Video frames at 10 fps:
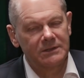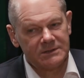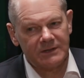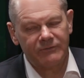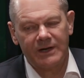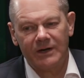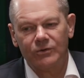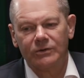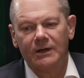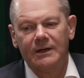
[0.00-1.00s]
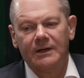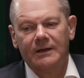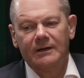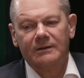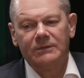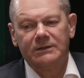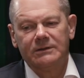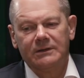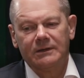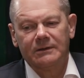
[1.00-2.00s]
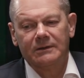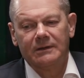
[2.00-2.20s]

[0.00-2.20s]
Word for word: Kriegserfahrungen, mit äh,